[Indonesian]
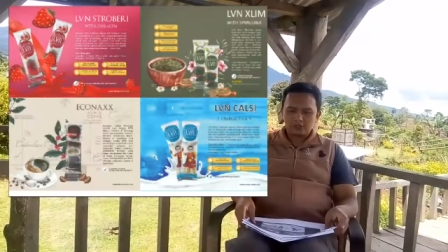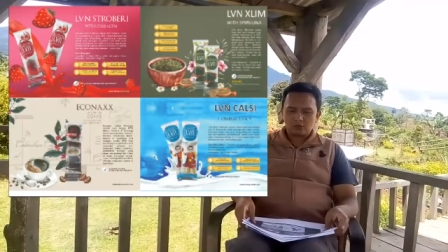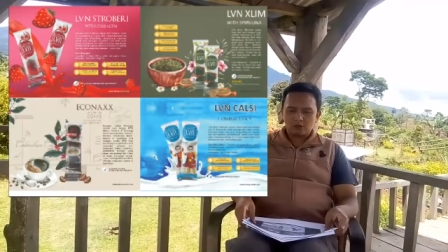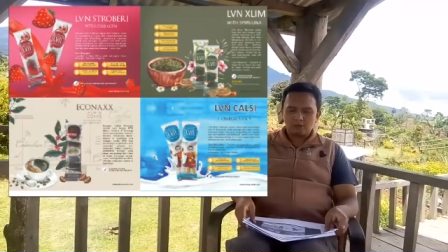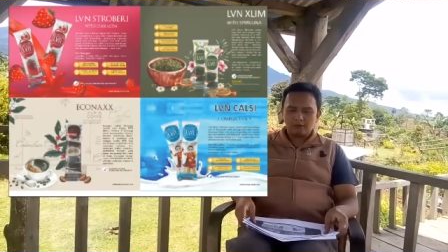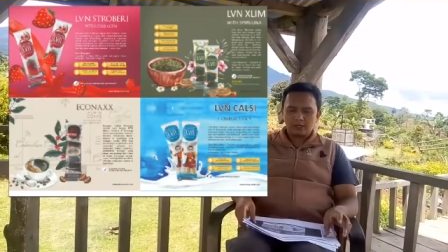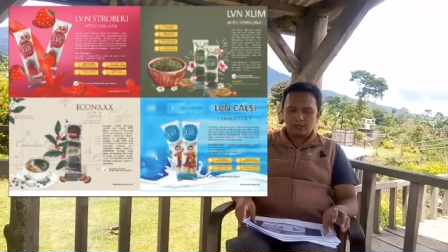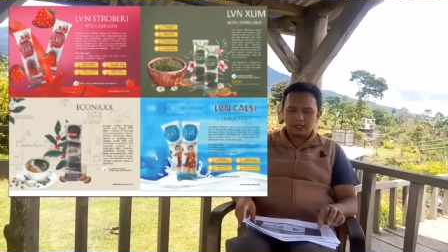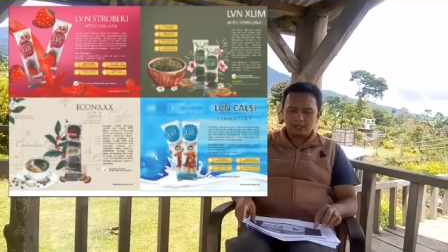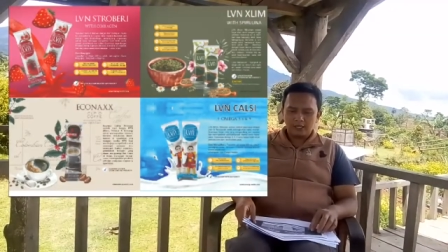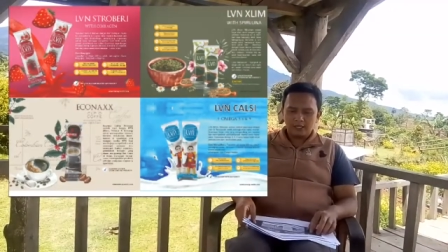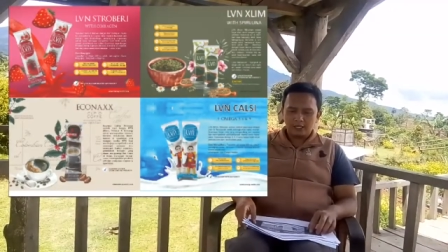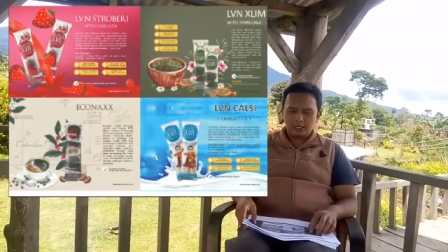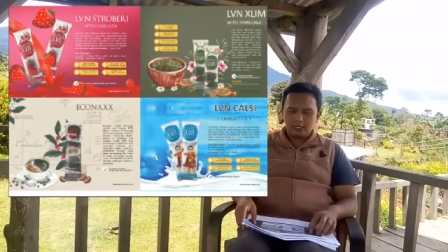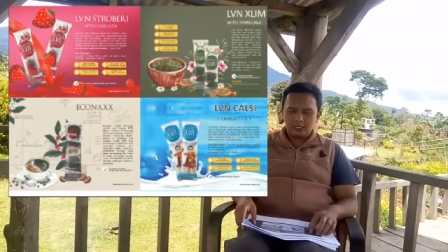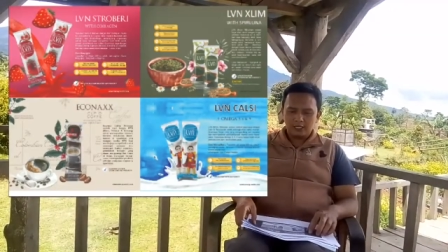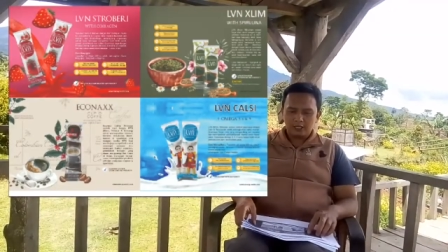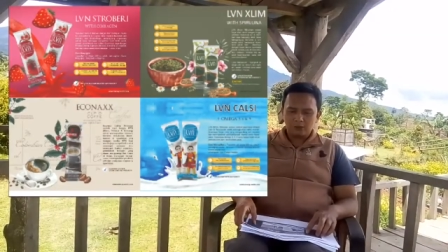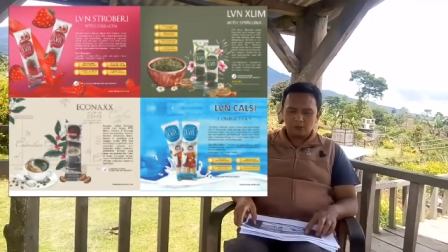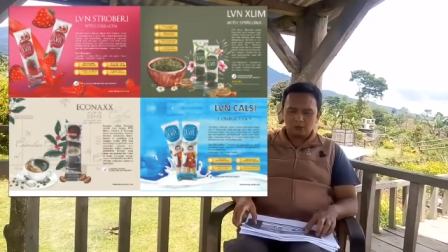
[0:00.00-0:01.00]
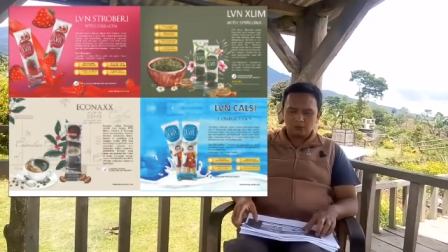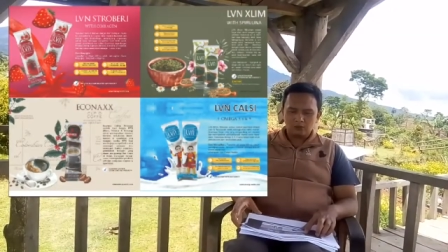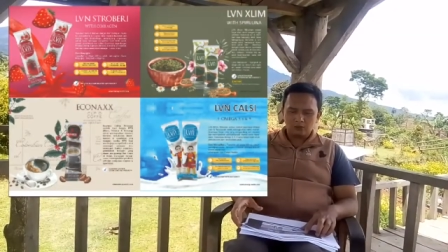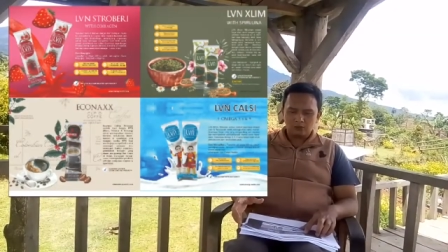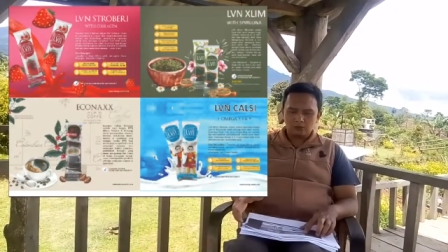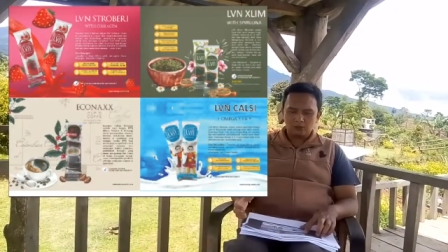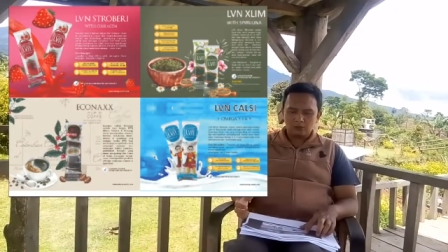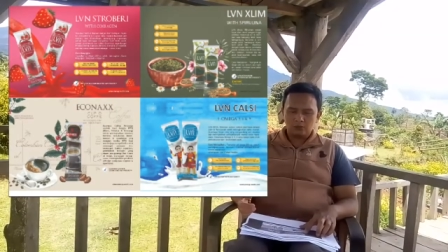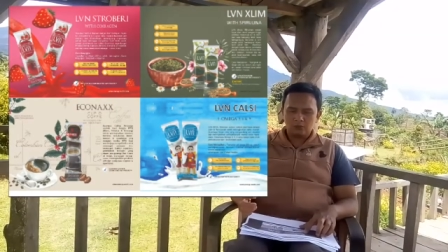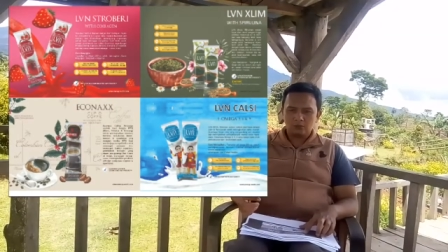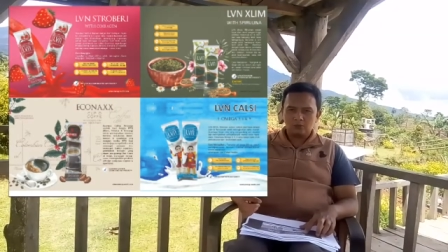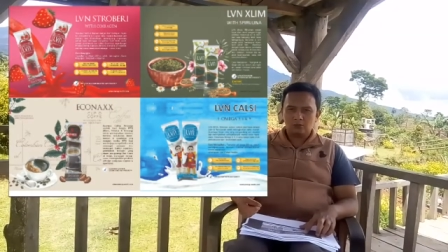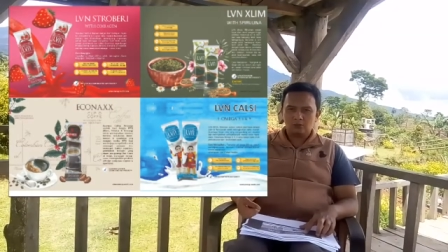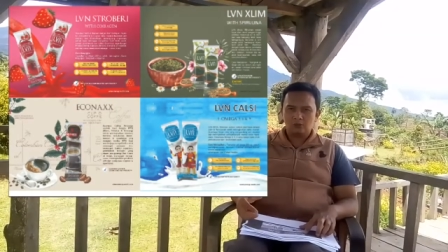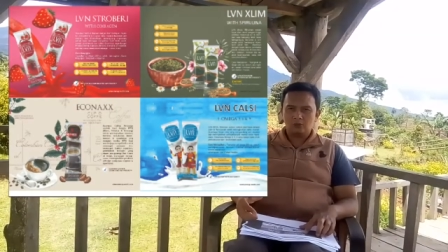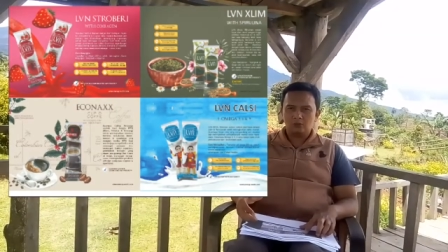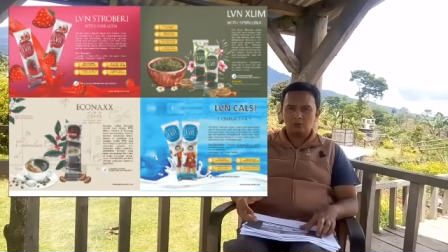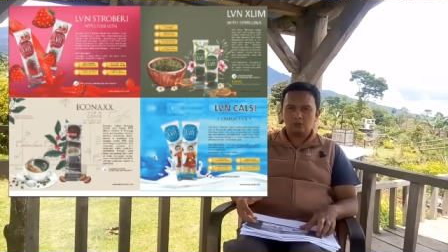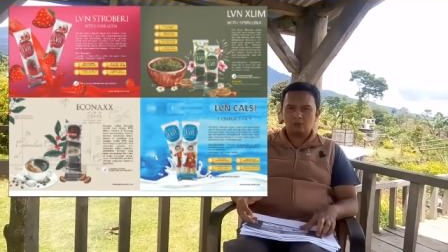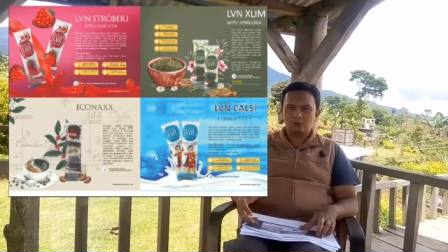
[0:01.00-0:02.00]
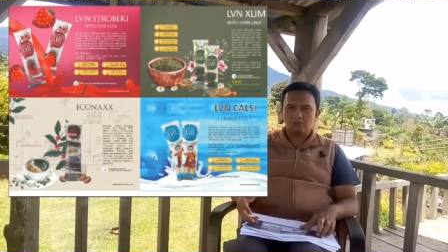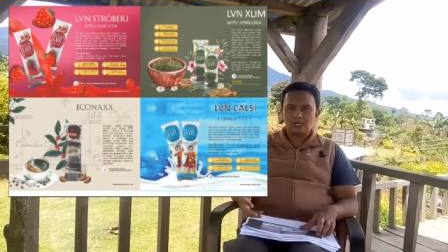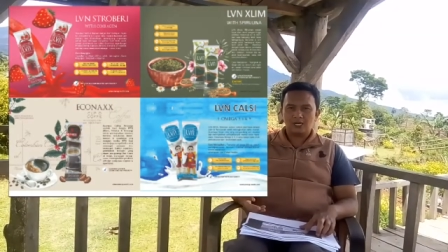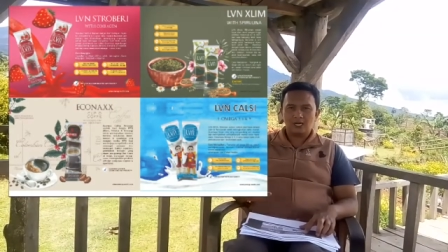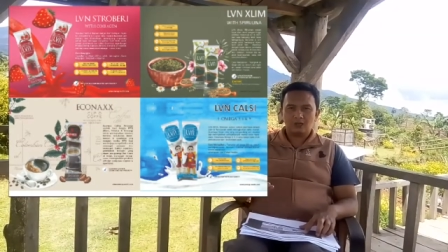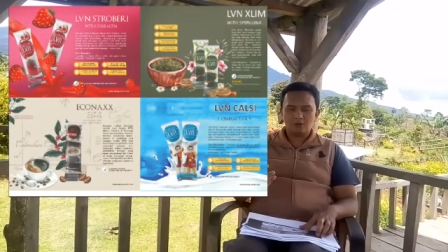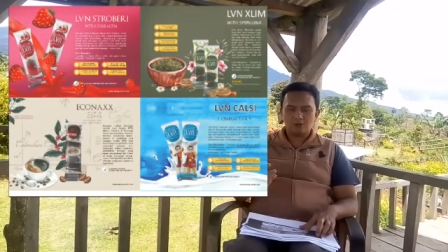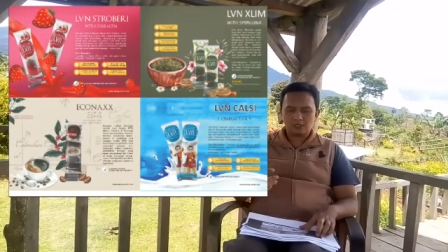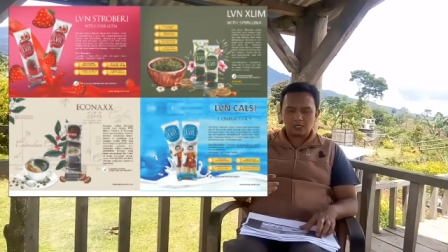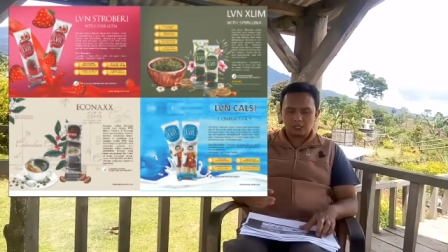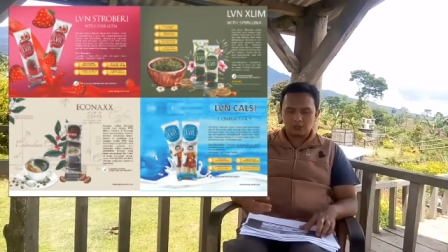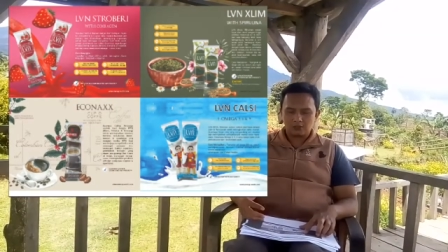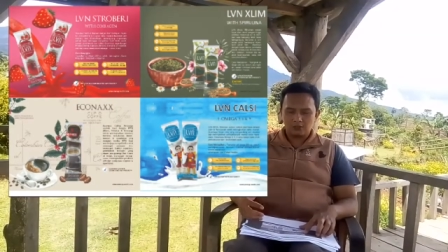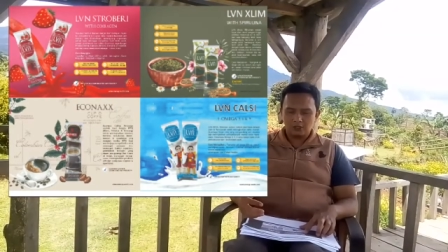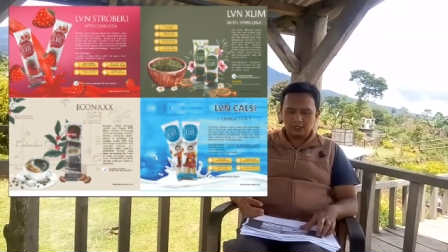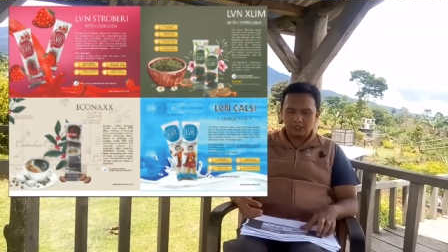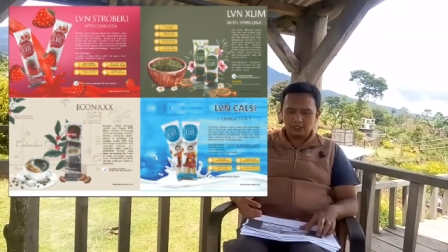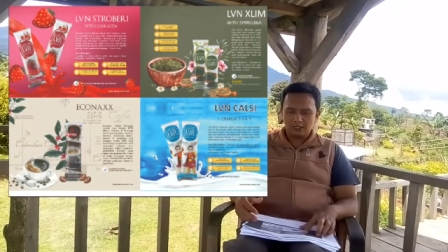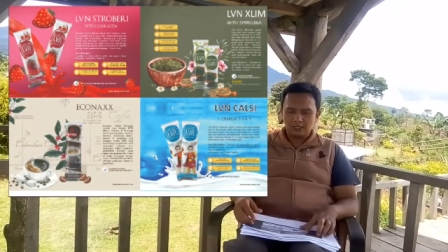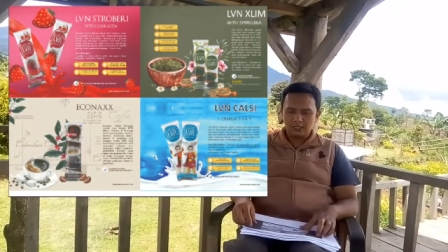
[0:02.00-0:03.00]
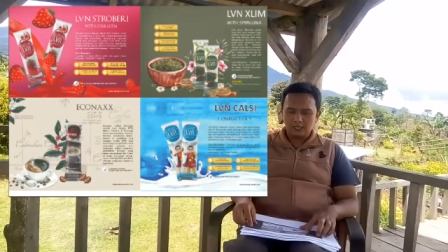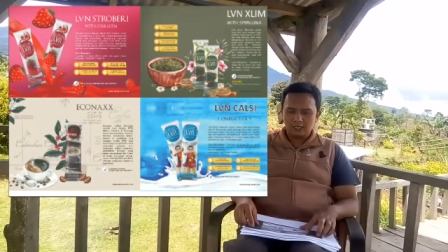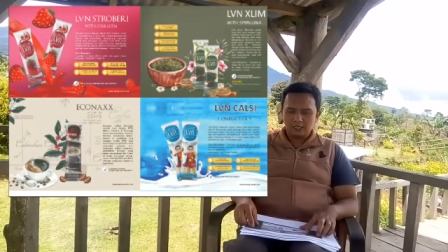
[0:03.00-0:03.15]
Strawberry ini untuk menghaluskan kulit.